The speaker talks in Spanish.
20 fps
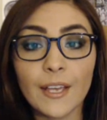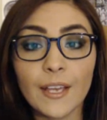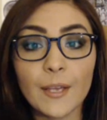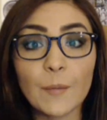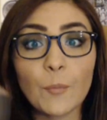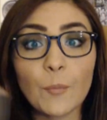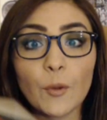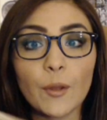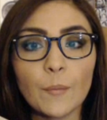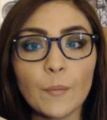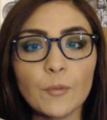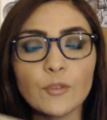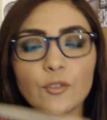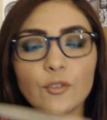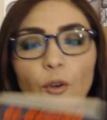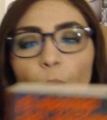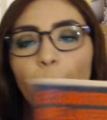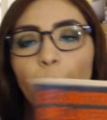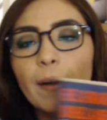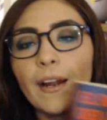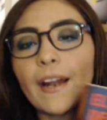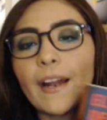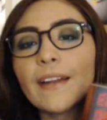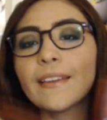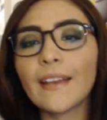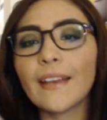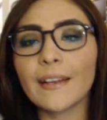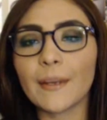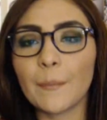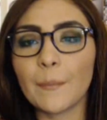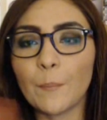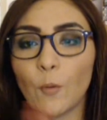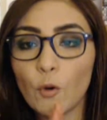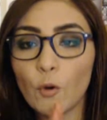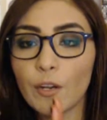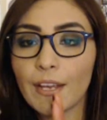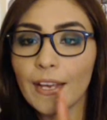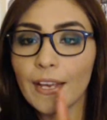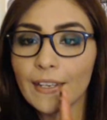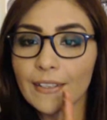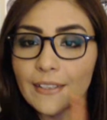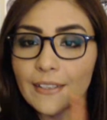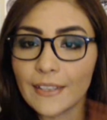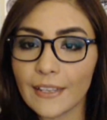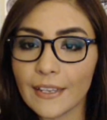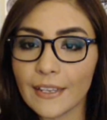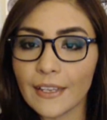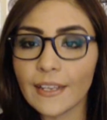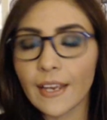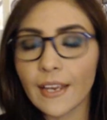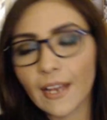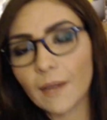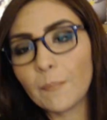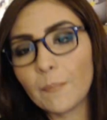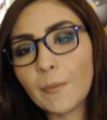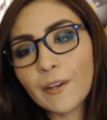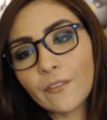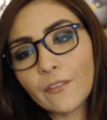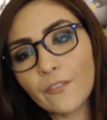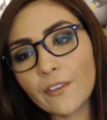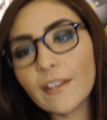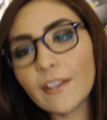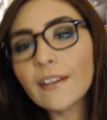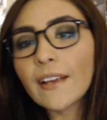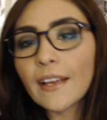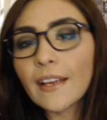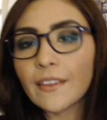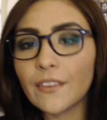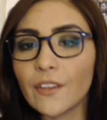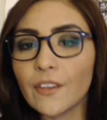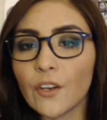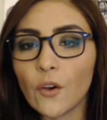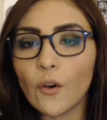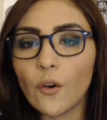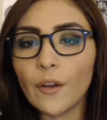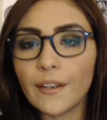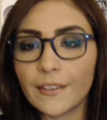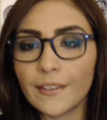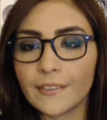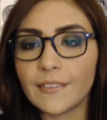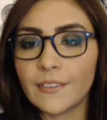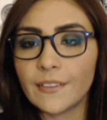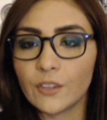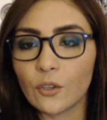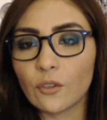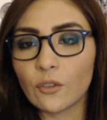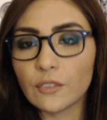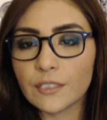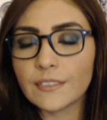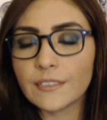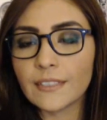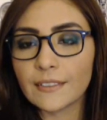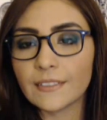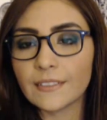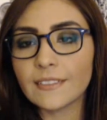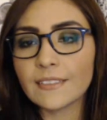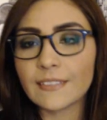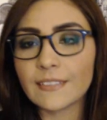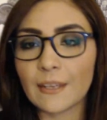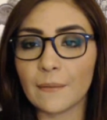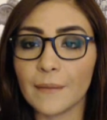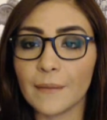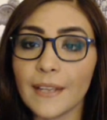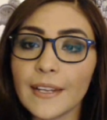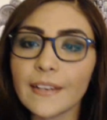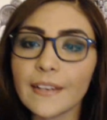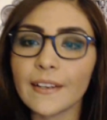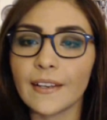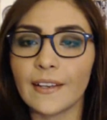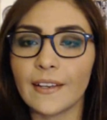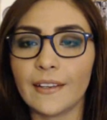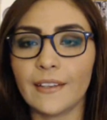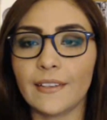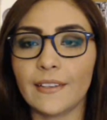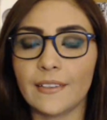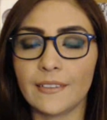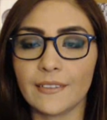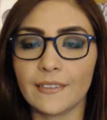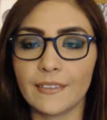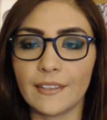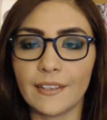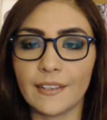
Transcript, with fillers: y podemos comparar ya que pone aquí el perfil que dio en ese entonces antes de saber que,